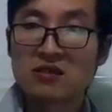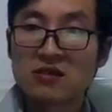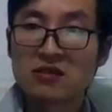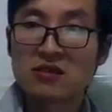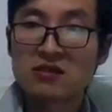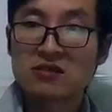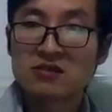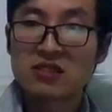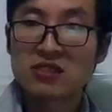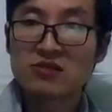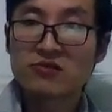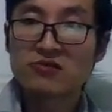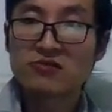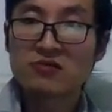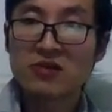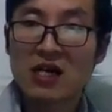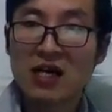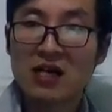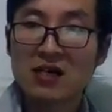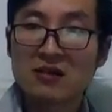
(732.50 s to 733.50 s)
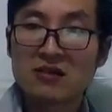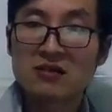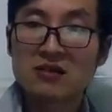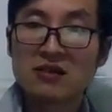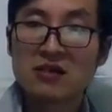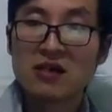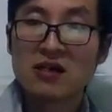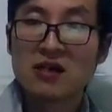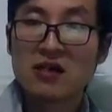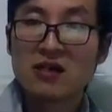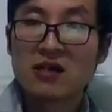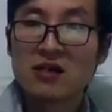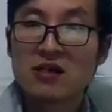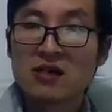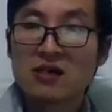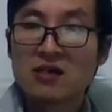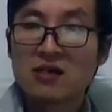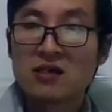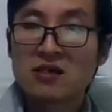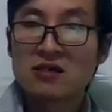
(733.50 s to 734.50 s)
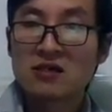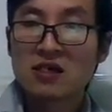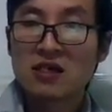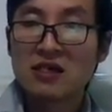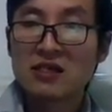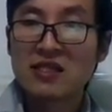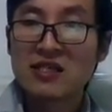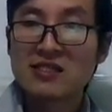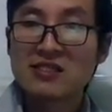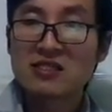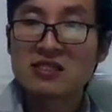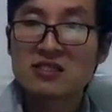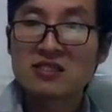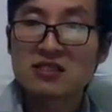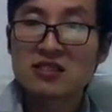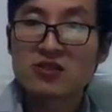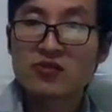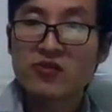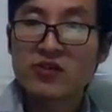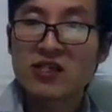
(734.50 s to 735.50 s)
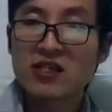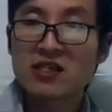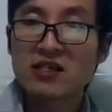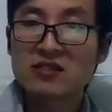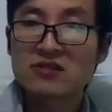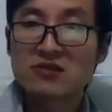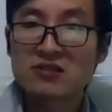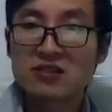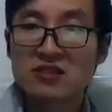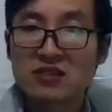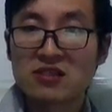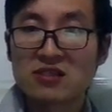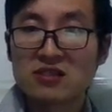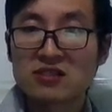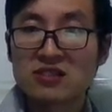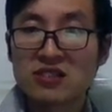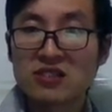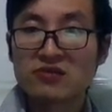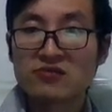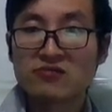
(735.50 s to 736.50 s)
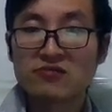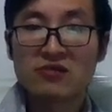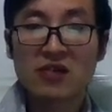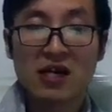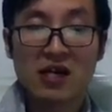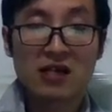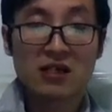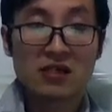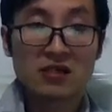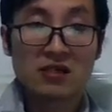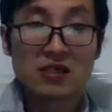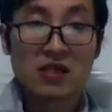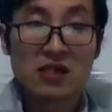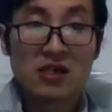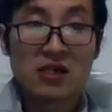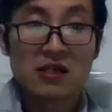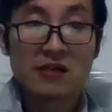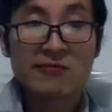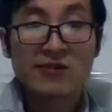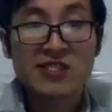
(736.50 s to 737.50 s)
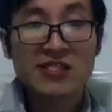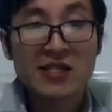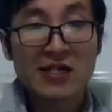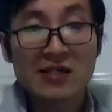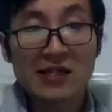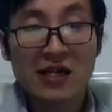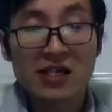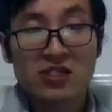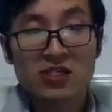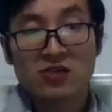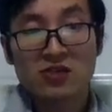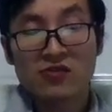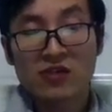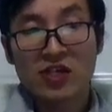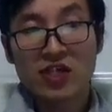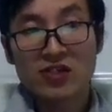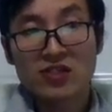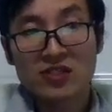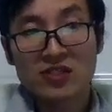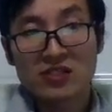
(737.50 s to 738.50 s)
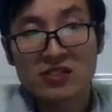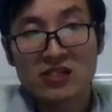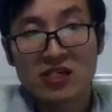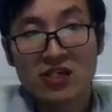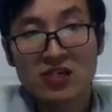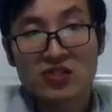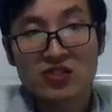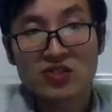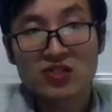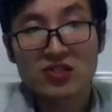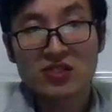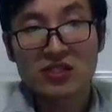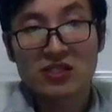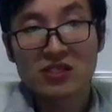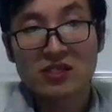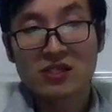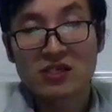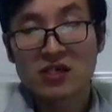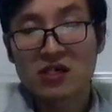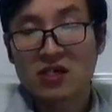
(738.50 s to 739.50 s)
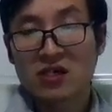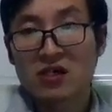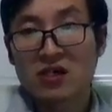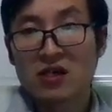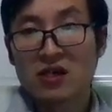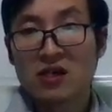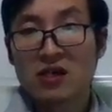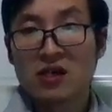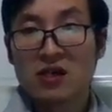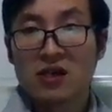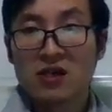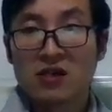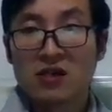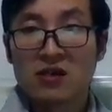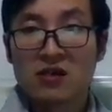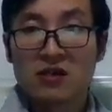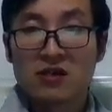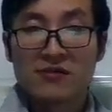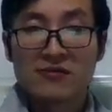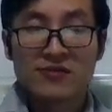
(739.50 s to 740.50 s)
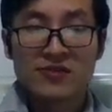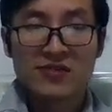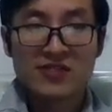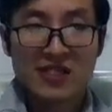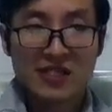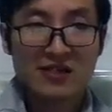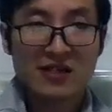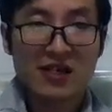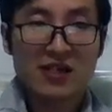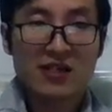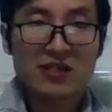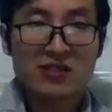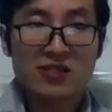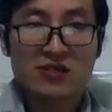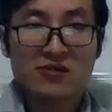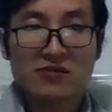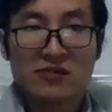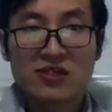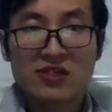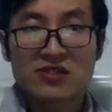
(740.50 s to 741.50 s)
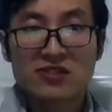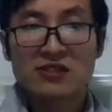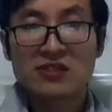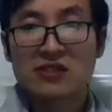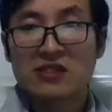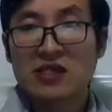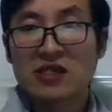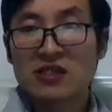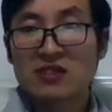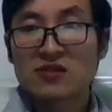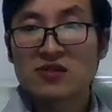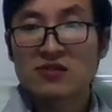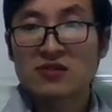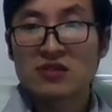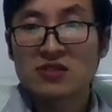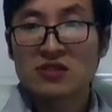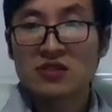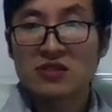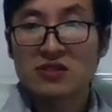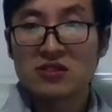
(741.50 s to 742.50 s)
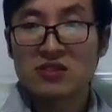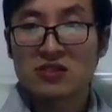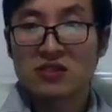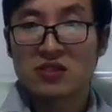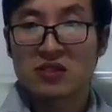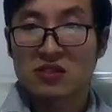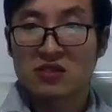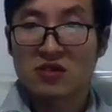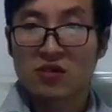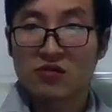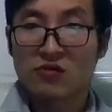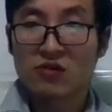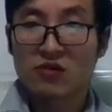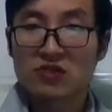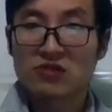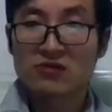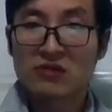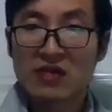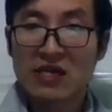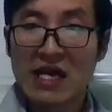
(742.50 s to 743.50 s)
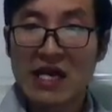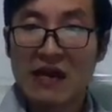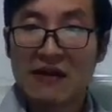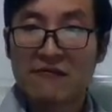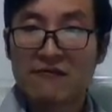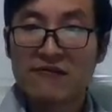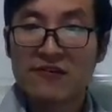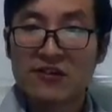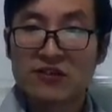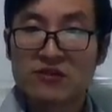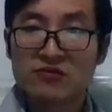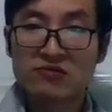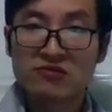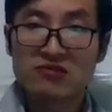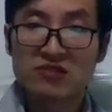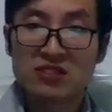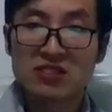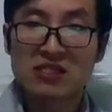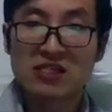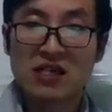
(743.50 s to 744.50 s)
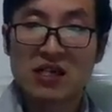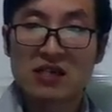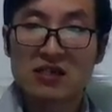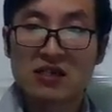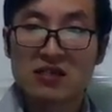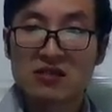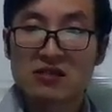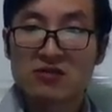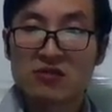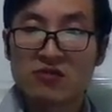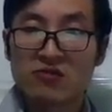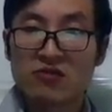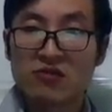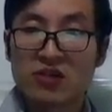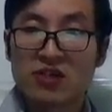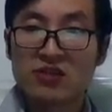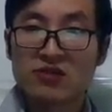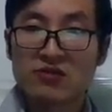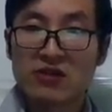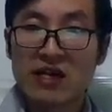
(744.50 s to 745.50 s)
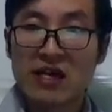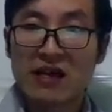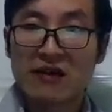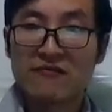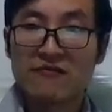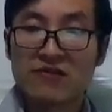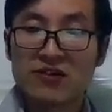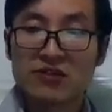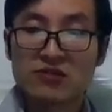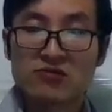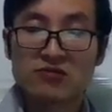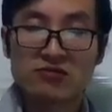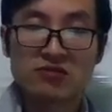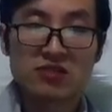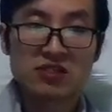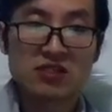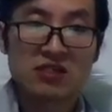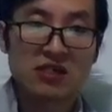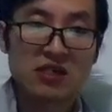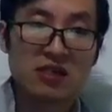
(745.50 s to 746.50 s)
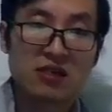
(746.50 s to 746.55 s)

嫉妒他人，和利己真正对立的就是嫉妒他人。那么现代社会实际上是一个，现代社会实际上就是通过这种 envy 组织起来的，通过一种 envy 组织起来的。